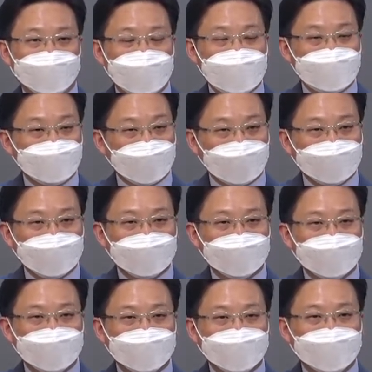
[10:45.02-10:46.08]
하지만
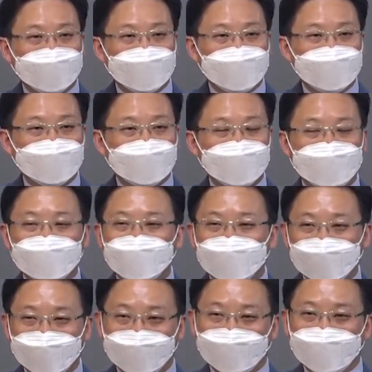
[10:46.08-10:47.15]
승리는
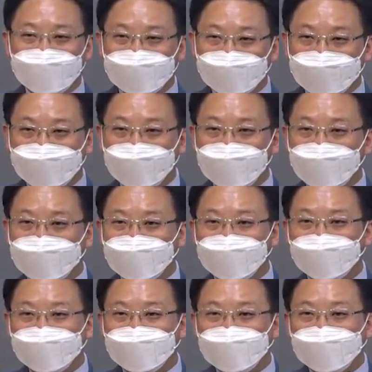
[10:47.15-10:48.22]
누구한테 있는 거예요?
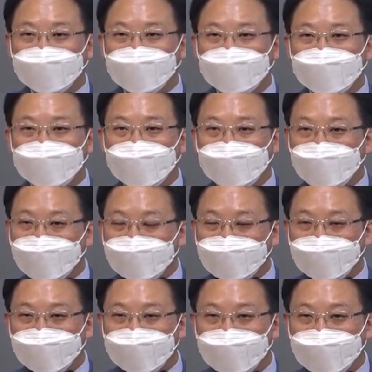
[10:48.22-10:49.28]

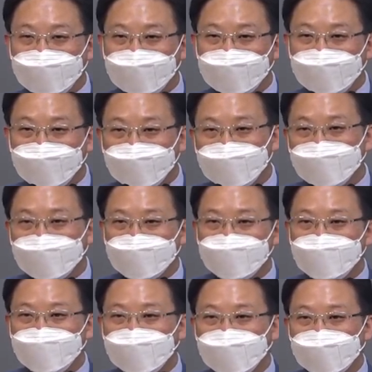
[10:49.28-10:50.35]
하나님께 있는
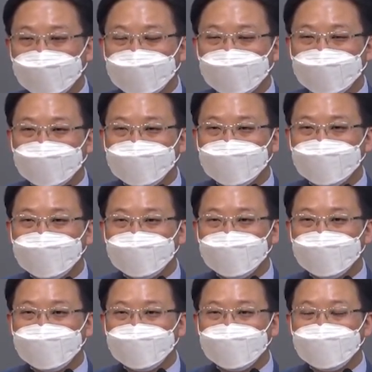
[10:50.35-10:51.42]
것입니다.
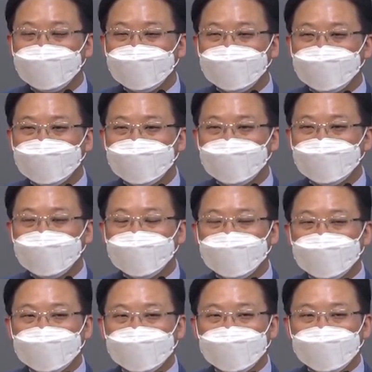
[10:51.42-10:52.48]
예.
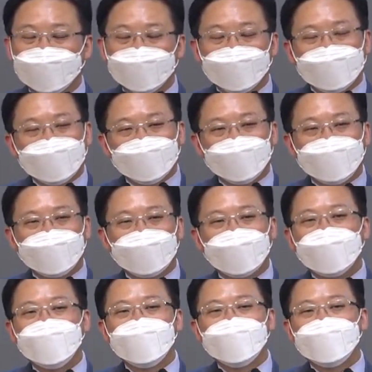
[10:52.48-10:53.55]
그러니까 우리가
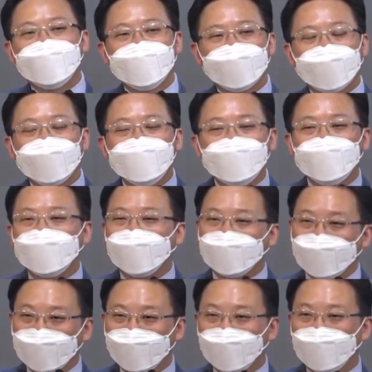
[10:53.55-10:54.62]
할 일을 하지도
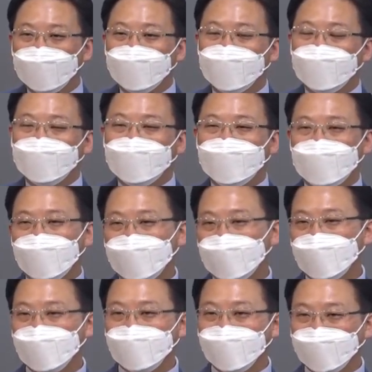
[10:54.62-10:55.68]
않고
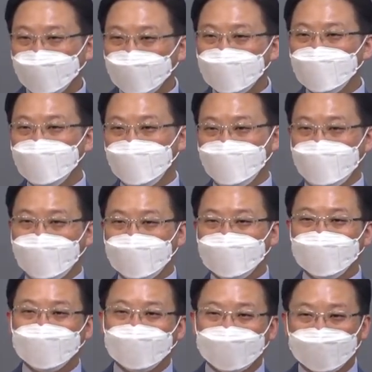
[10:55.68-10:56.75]
하나님의 도움을
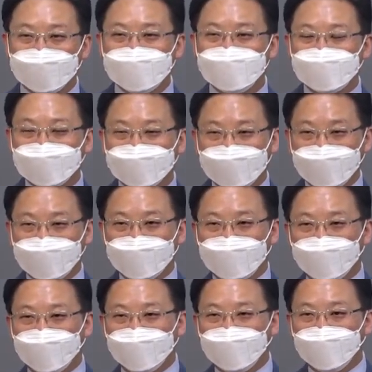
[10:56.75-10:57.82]
바라는 것도 어리석은
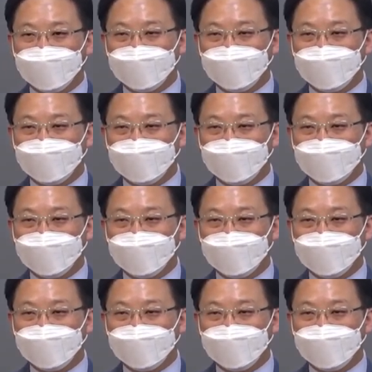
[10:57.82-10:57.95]
일이고